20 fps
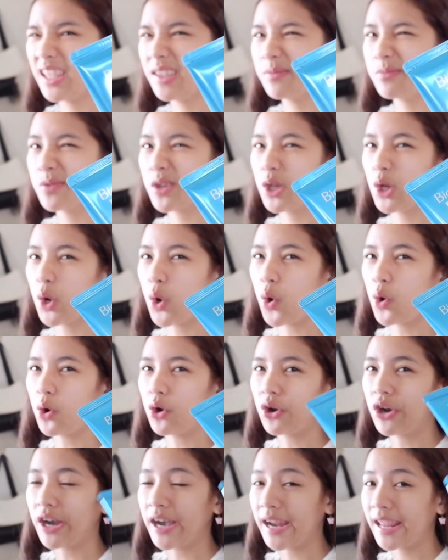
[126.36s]

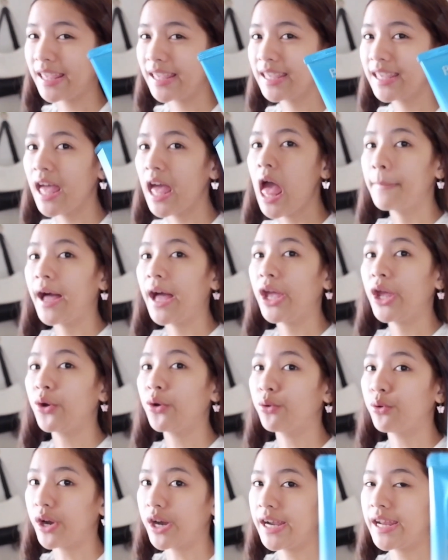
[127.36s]
Biore?
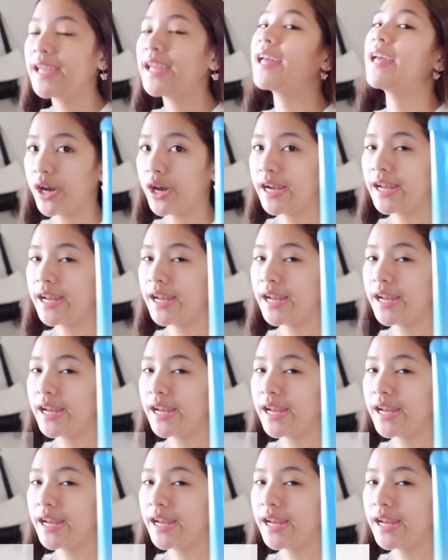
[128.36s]
Biore?
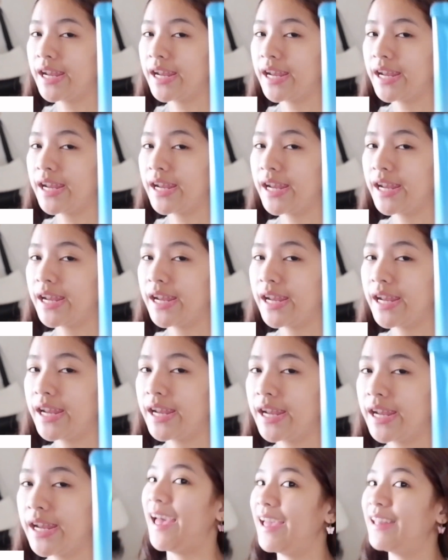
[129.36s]
Biore.
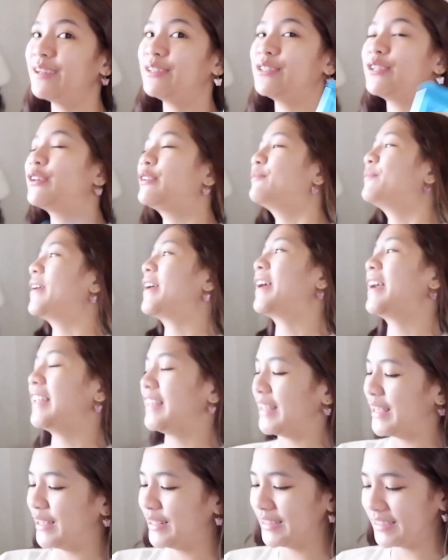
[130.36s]
I don't know, pero
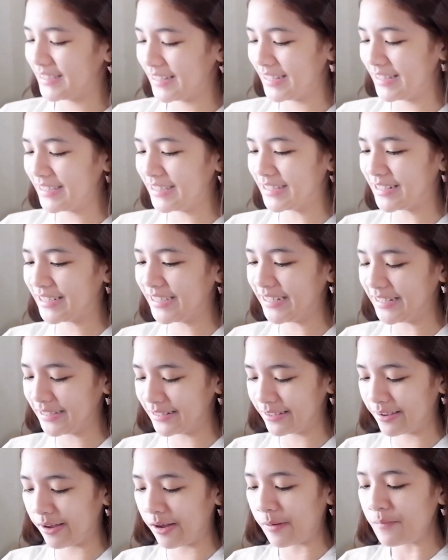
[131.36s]
ito yung sunscreen
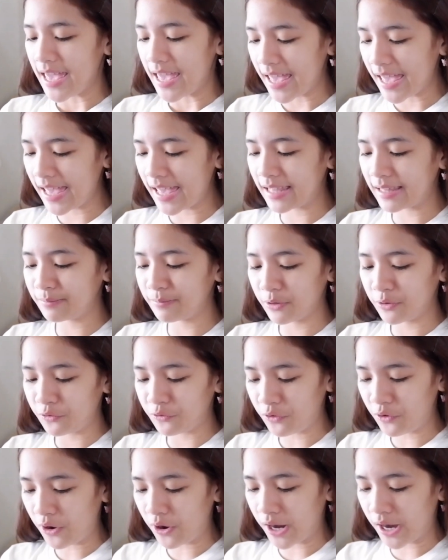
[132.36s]
ko. And
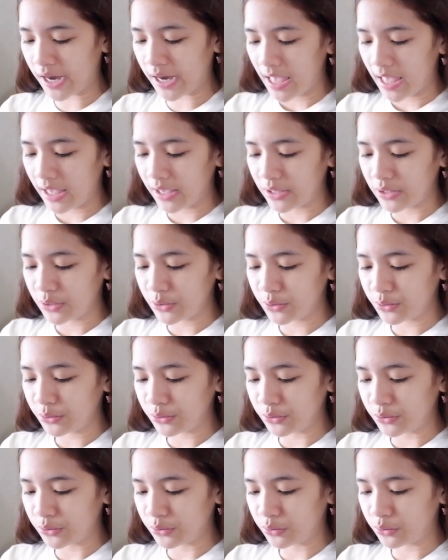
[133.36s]
before, I
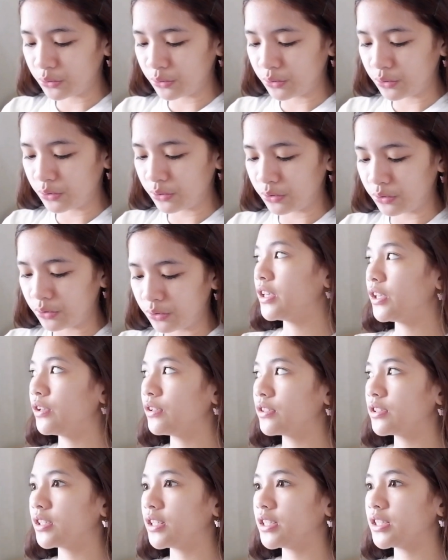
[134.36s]
used to,
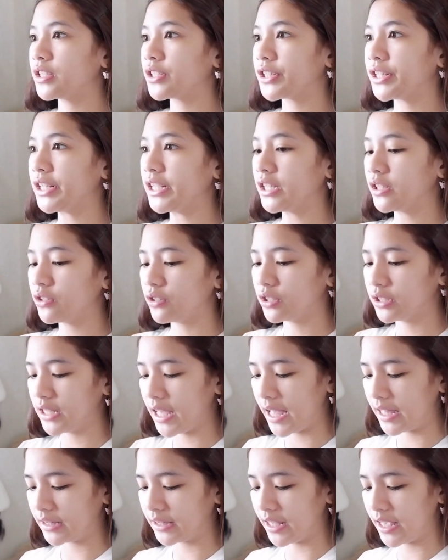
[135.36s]
yung sunscreen ko
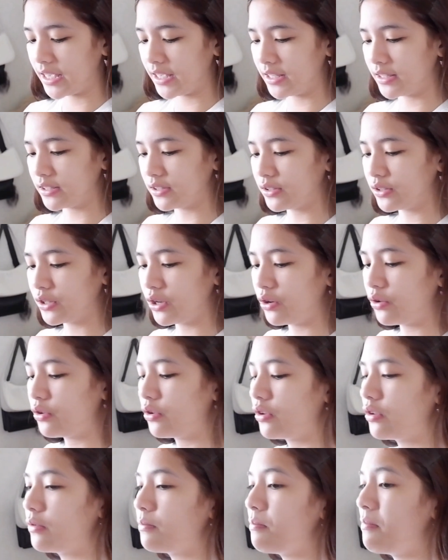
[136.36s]
dati is
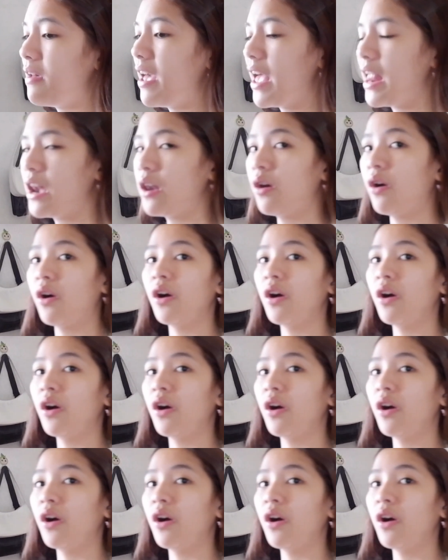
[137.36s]
yung Belo.